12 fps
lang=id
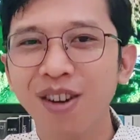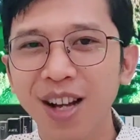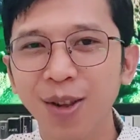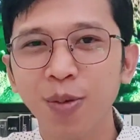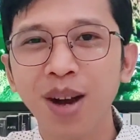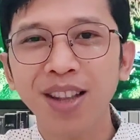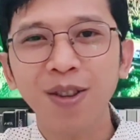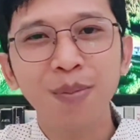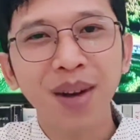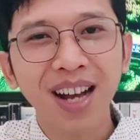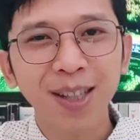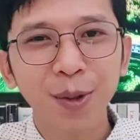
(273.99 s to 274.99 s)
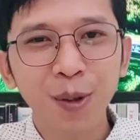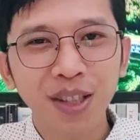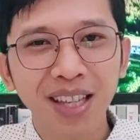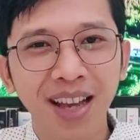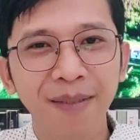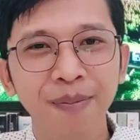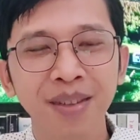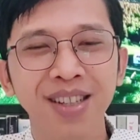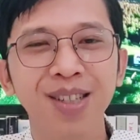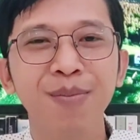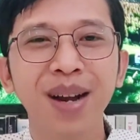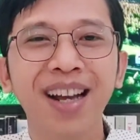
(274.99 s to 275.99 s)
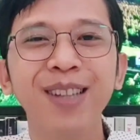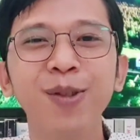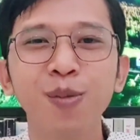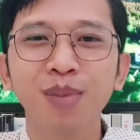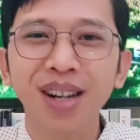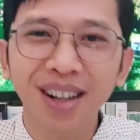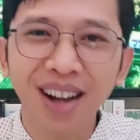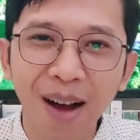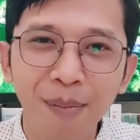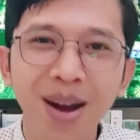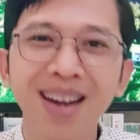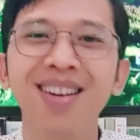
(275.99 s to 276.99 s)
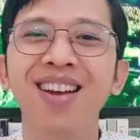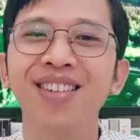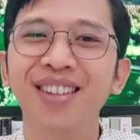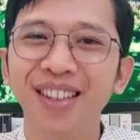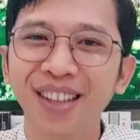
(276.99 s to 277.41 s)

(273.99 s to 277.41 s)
orang tua atau pengasuhnya sebagai sumber keamanan,